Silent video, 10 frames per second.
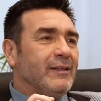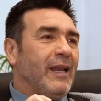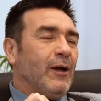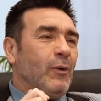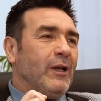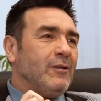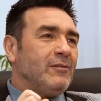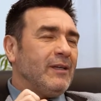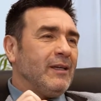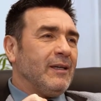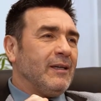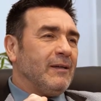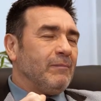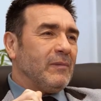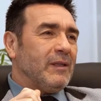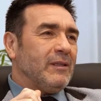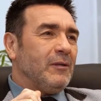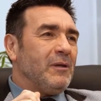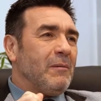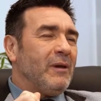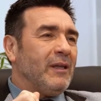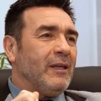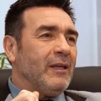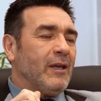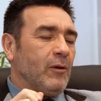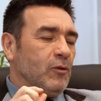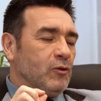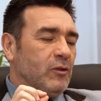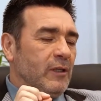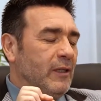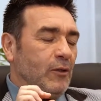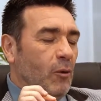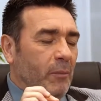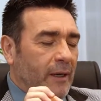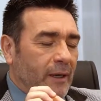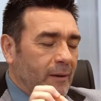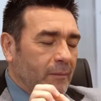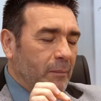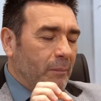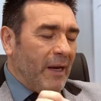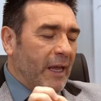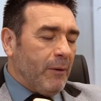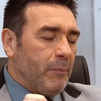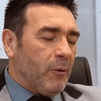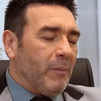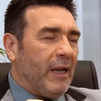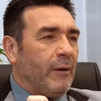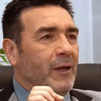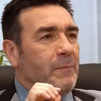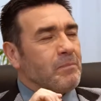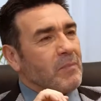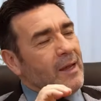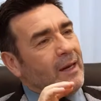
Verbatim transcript: de las cuales te voy a pedir que cuando yo te nombre palabra por palabra,